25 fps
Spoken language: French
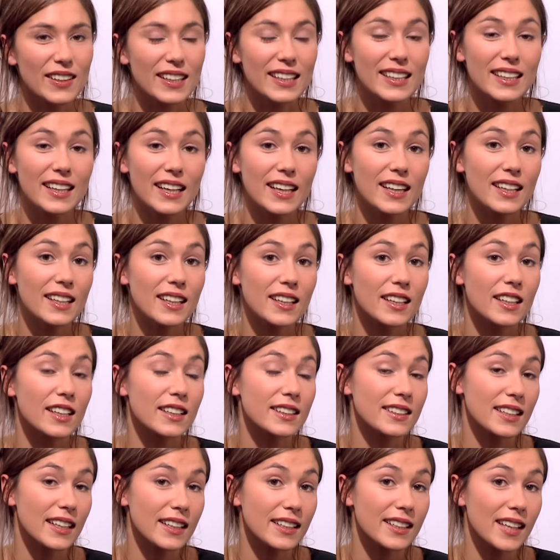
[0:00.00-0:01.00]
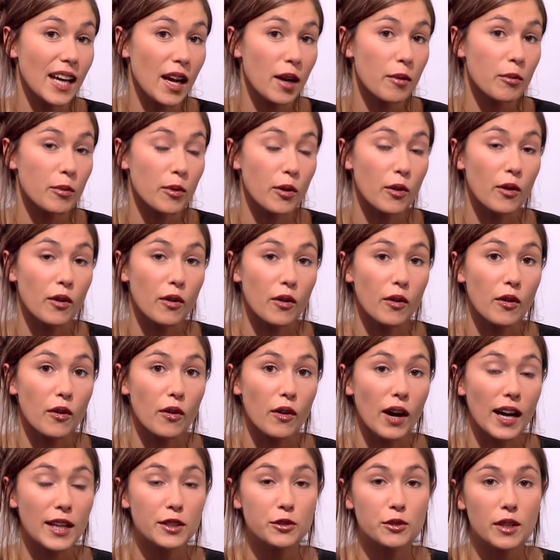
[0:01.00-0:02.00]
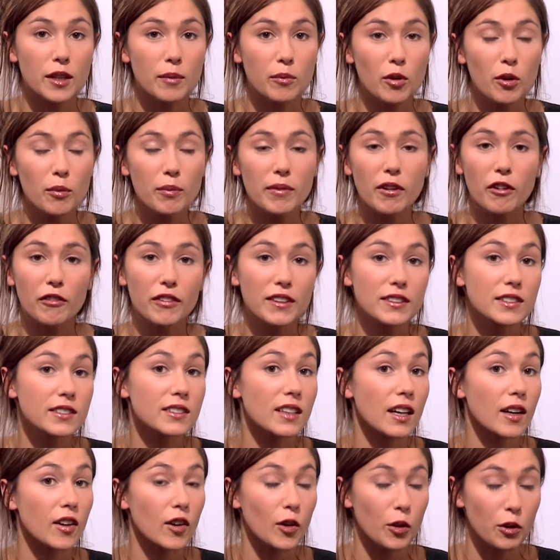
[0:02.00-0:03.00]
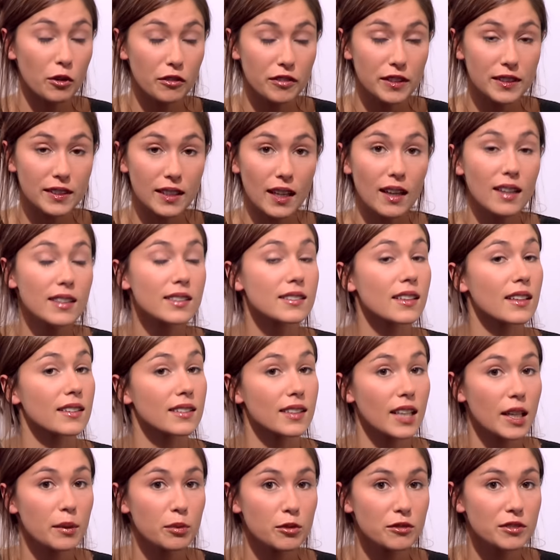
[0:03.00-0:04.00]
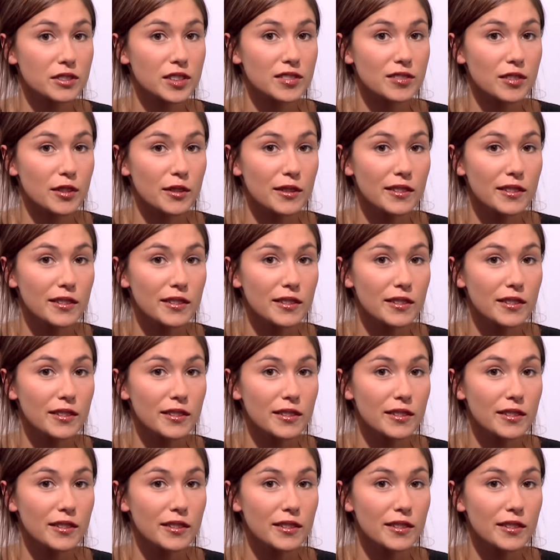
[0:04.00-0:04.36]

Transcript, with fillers: Et Greg est très calme euh, actuellement, mais en fait, c'est un gros fêtard et c'est un très bon vivant.